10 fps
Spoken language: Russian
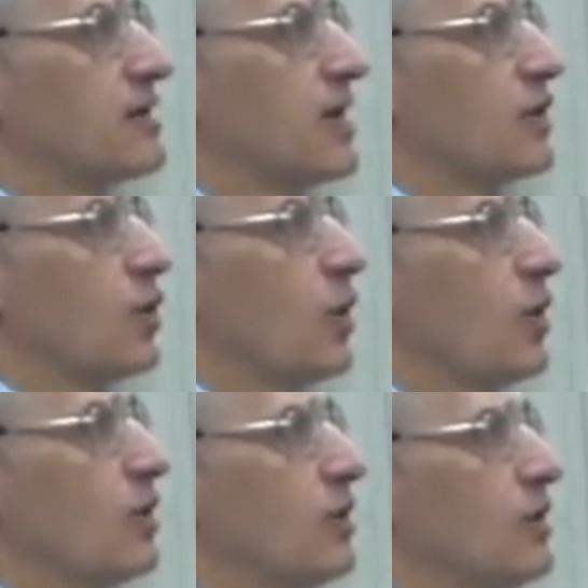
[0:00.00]
за
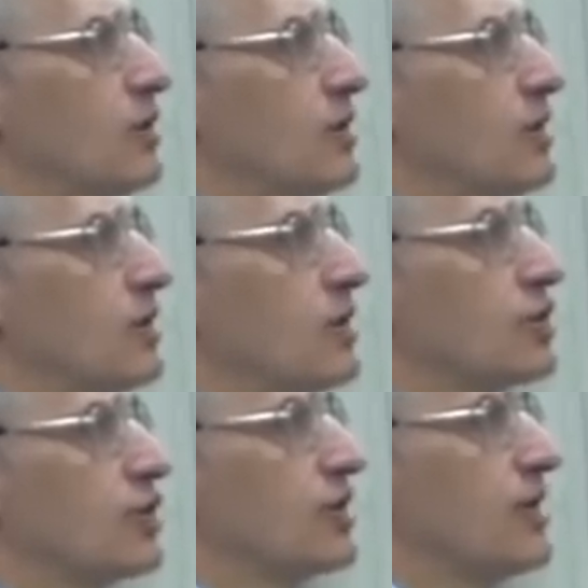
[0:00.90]
то,
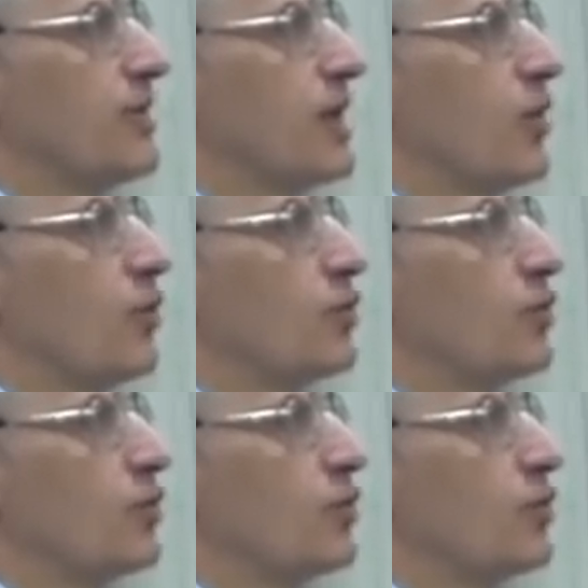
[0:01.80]
что ты меня